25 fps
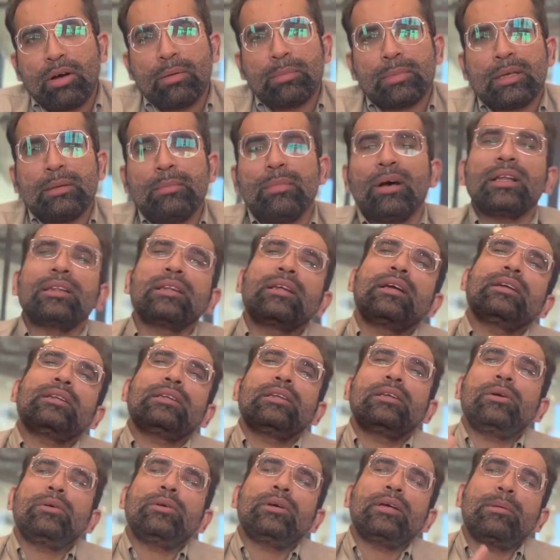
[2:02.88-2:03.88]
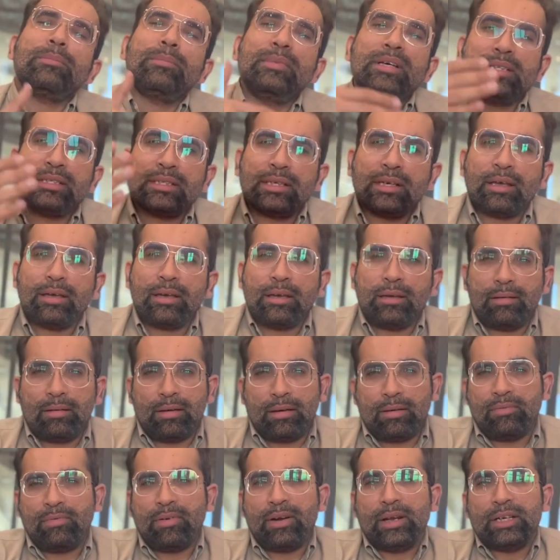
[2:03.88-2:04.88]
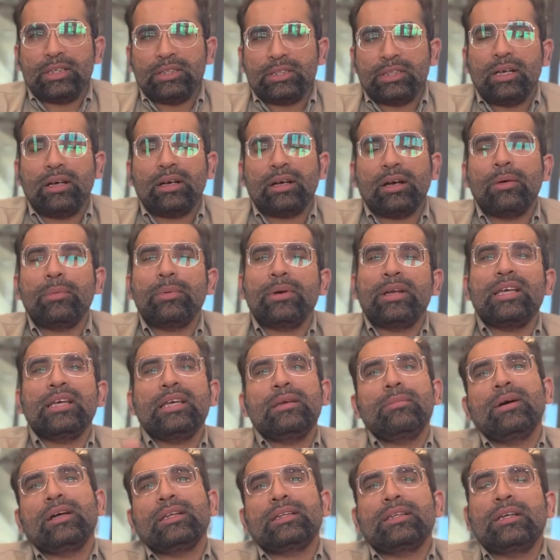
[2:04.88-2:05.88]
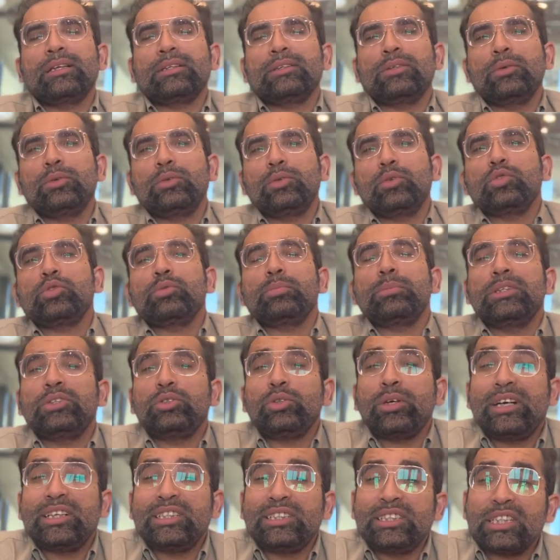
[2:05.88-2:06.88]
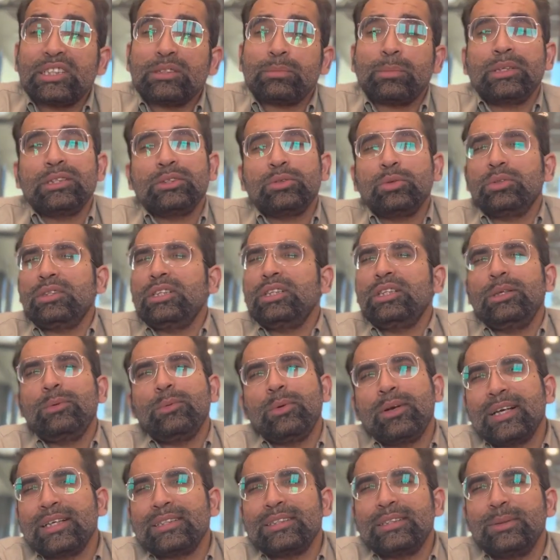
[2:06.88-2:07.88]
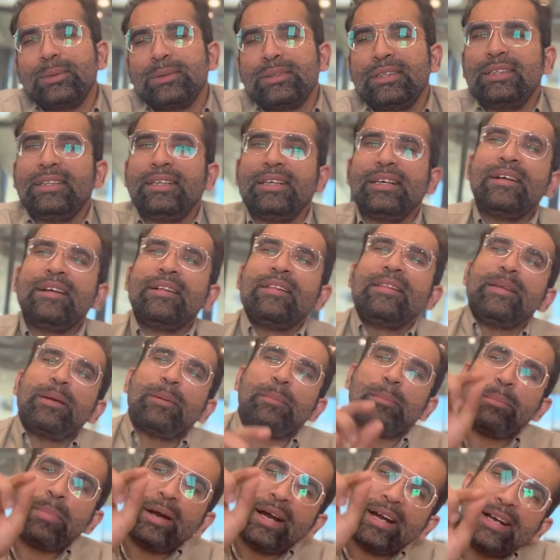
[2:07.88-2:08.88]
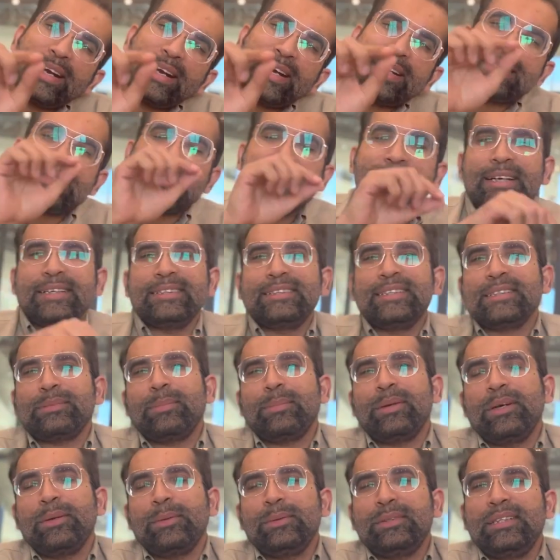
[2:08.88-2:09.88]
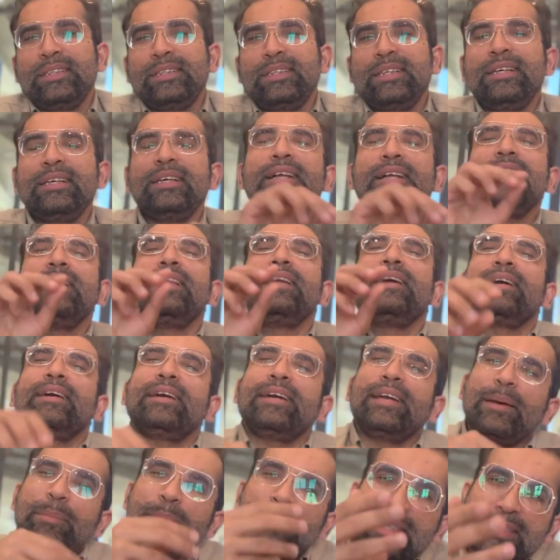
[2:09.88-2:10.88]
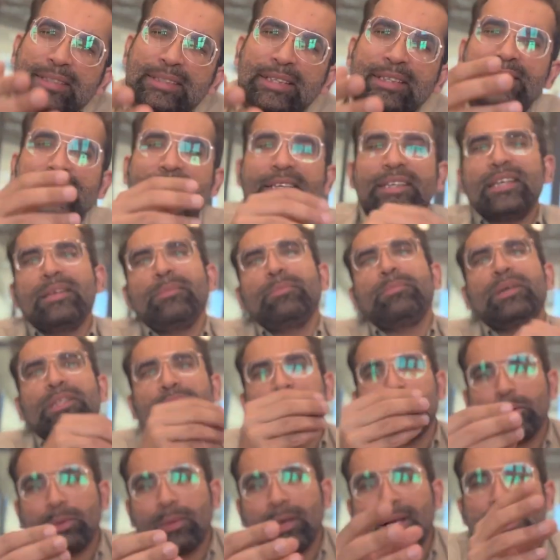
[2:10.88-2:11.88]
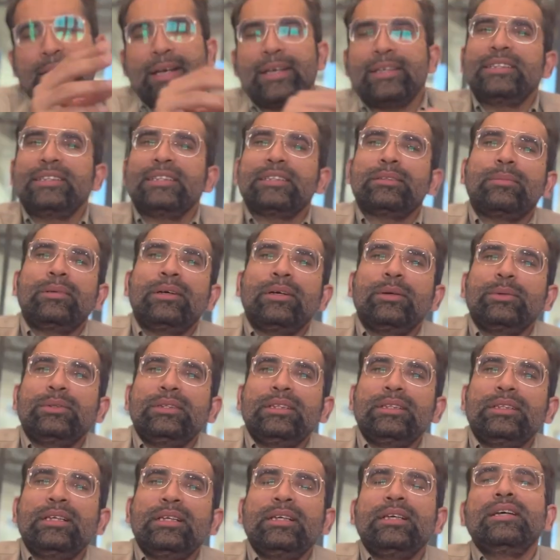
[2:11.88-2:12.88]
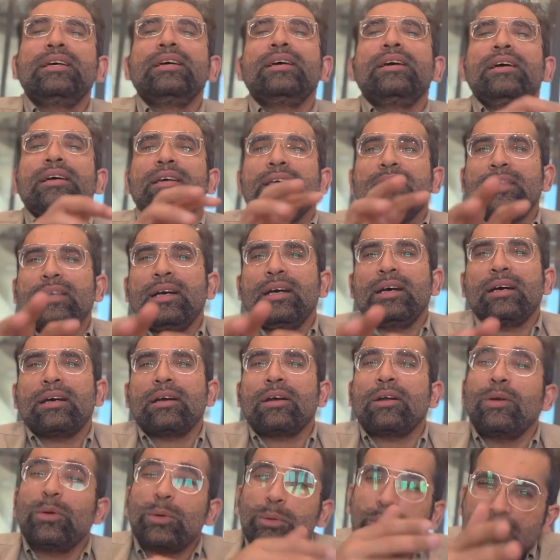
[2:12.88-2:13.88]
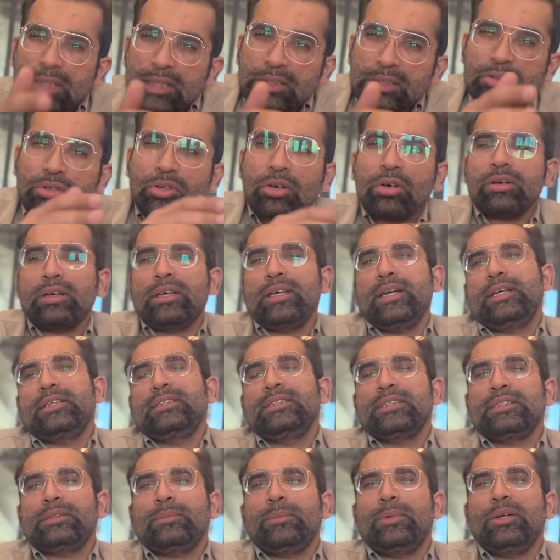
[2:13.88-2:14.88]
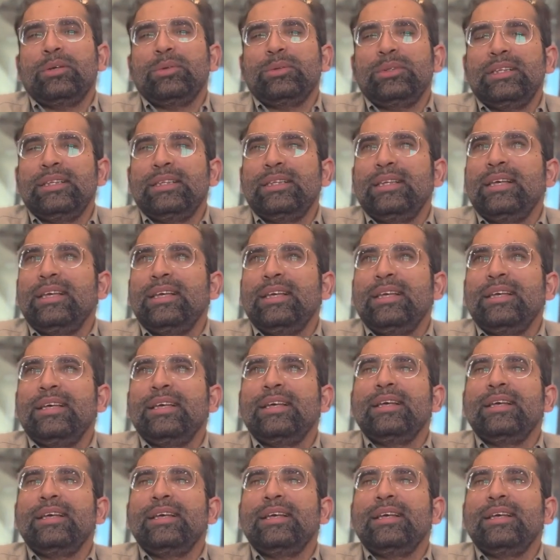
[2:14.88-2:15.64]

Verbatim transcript: कॉम की बात करते हो या बेसिक फाइनेंशियल अकाउंटिंग की बात करते हो तो उसमें जो एडजस्टमेंट्स होती थी वो कैसी होती थी बैड डेट्स की एडजस्टमेंट होती थी डेप्रिसिएशन की बच्चों वाली एडजस्टमेंट होती थी या क्लोजिंग स्टॉक की एडजस्टमेंट होती थी